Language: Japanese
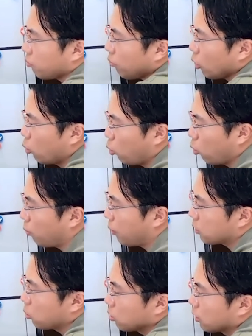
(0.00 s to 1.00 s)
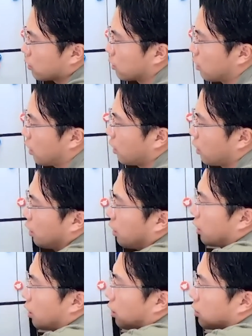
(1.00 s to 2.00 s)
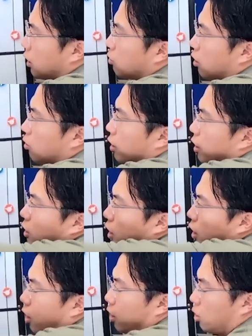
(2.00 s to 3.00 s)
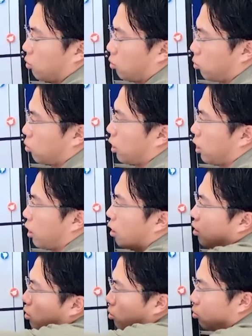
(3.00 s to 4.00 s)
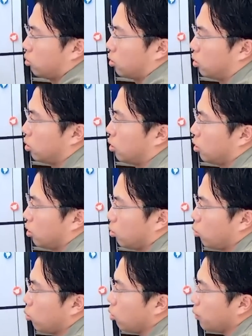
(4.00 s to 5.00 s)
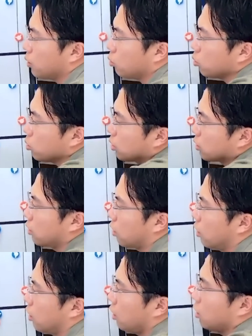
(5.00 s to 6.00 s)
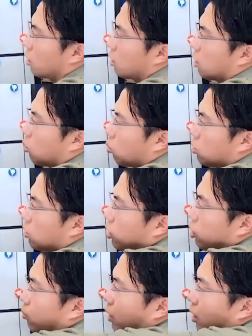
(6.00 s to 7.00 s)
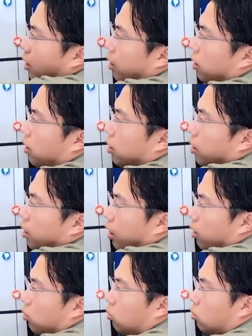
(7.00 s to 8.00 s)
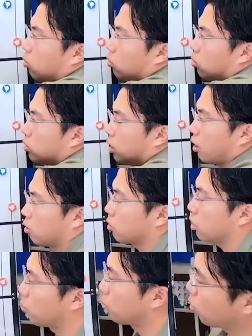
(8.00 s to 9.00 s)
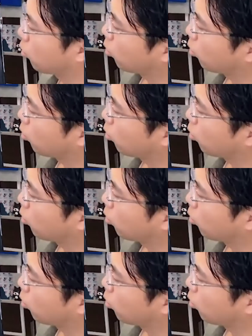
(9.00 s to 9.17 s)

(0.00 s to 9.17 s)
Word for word: ここのパスコースが繋がんないから、じゃあ裏抜けしかないっていうところで、ここのパスコースが繋がんないんだったら、この選手は、前半のチャラバは後